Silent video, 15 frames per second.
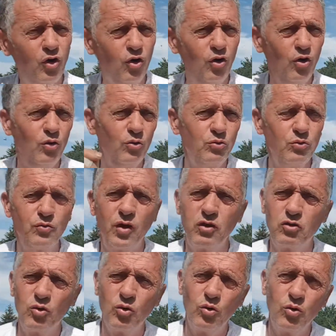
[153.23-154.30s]
euh, du
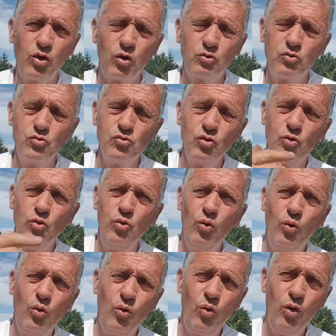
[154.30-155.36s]
fait que quand nous
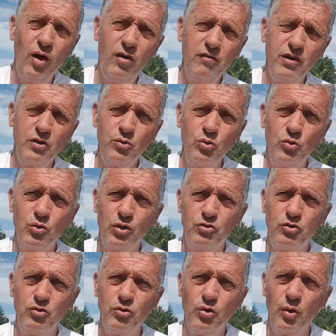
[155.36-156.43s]
roulons avec nos
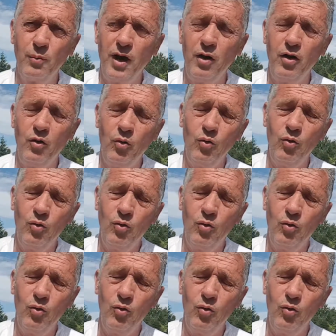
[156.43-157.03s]
voitures, ben,